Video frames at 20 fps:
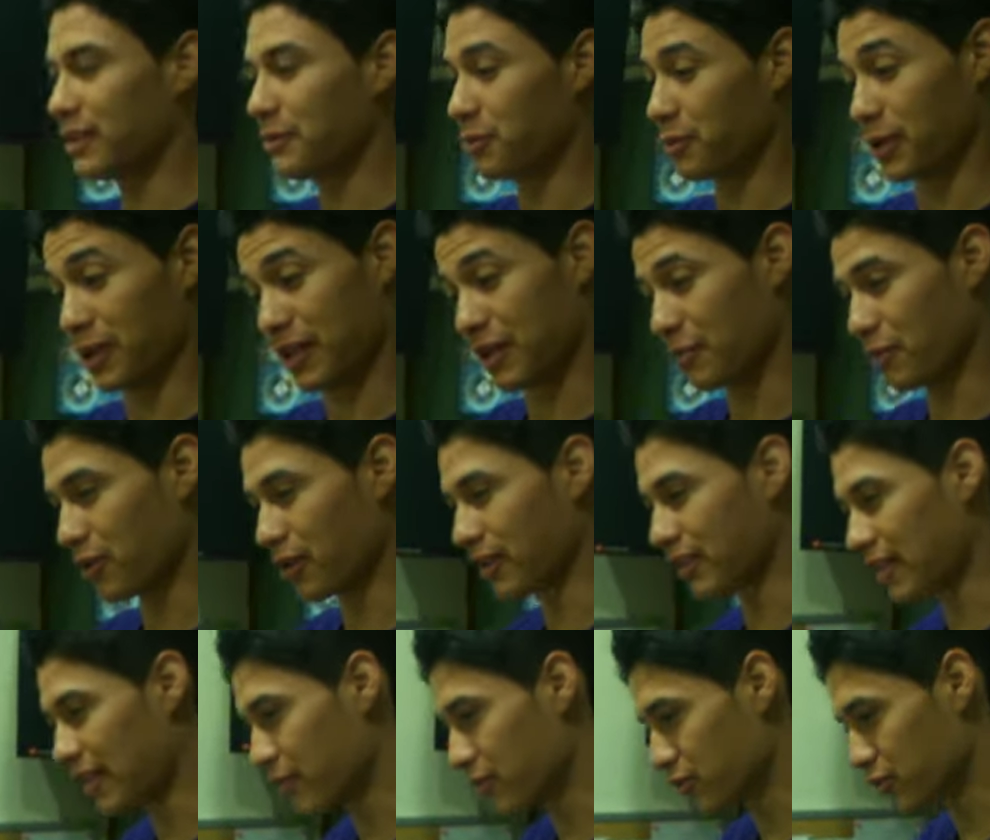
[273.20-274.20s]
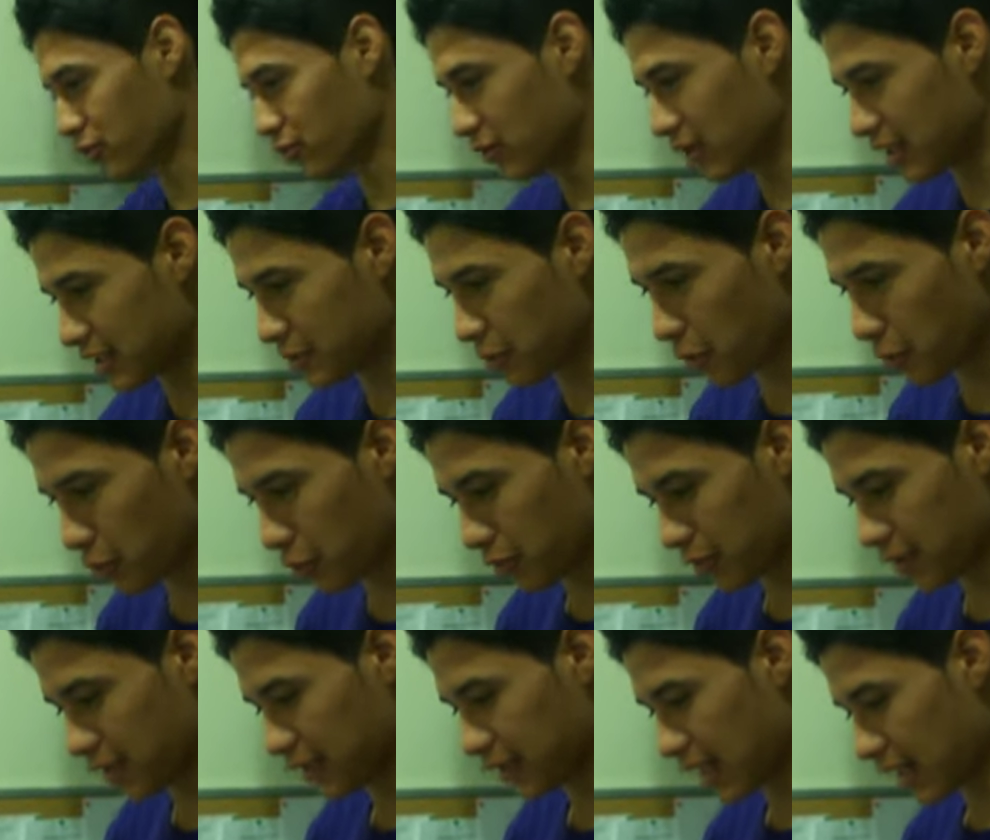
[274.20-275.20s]
por ejemplo, aquí tenemos un spot
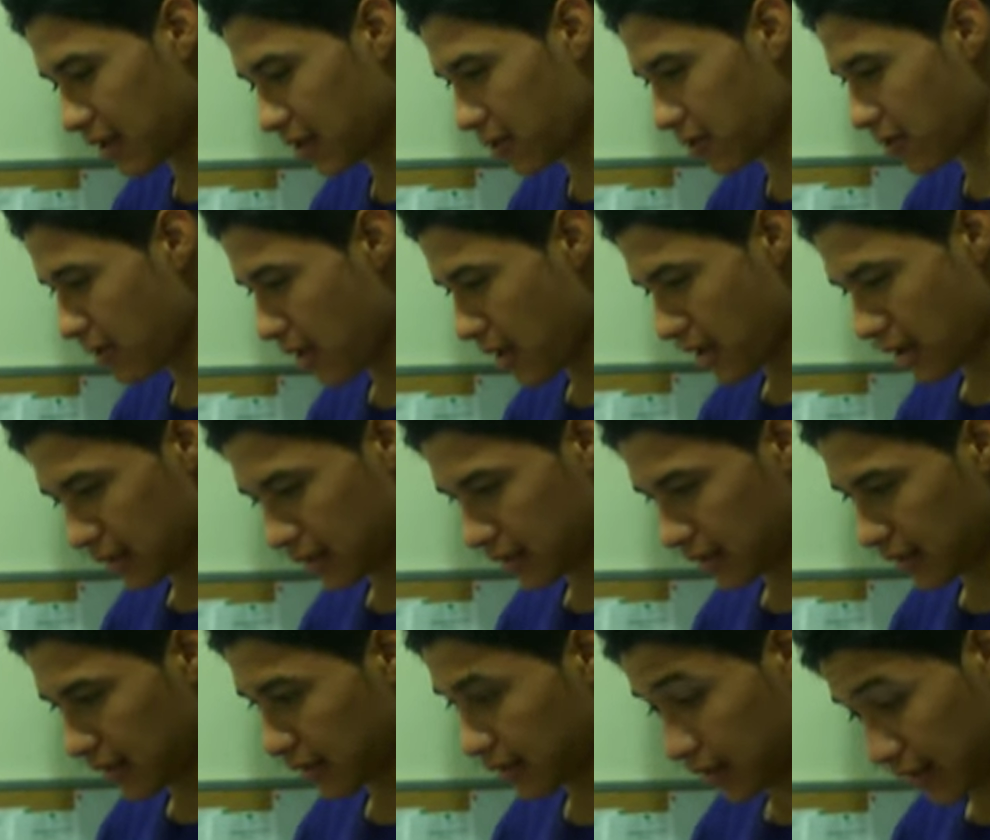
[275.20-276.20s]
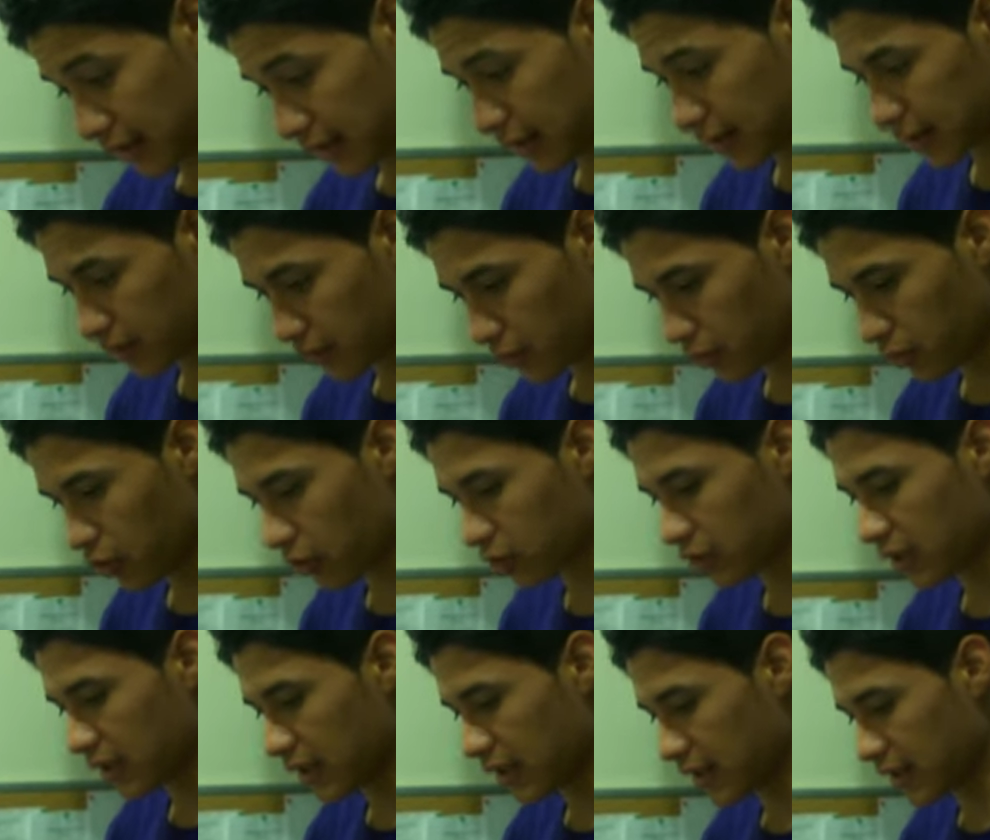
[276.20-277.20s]
publicitario de 30 segundos
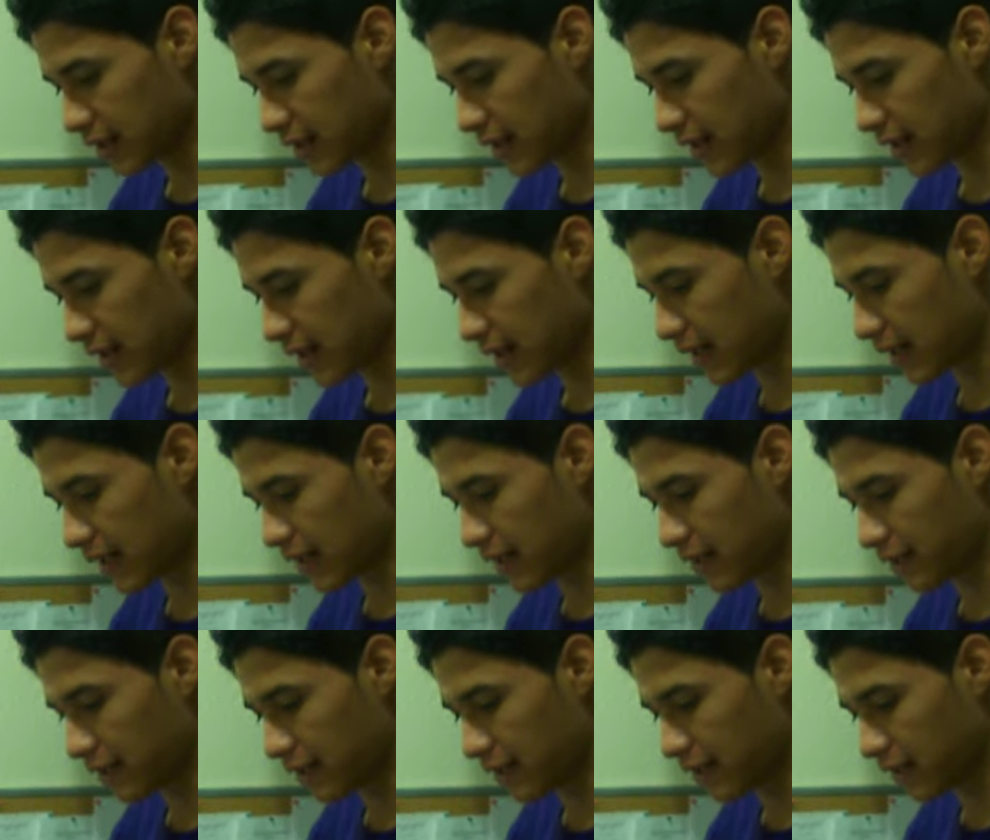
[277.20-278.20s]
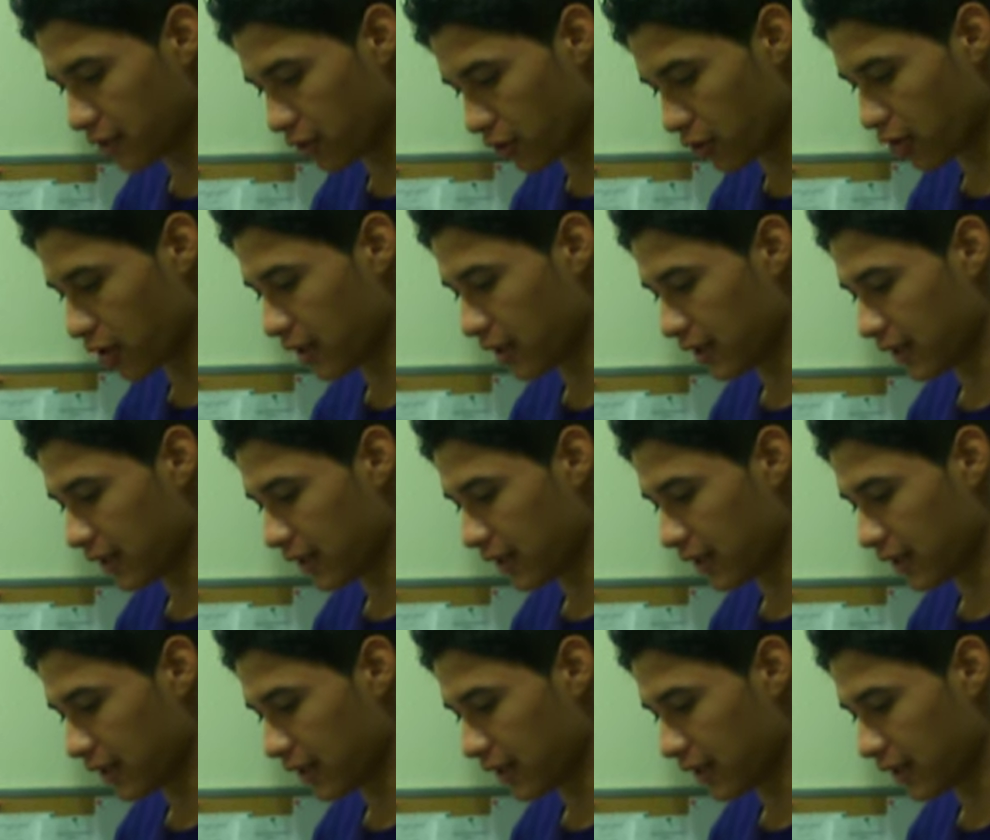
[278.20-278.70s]
y dice que el vendedor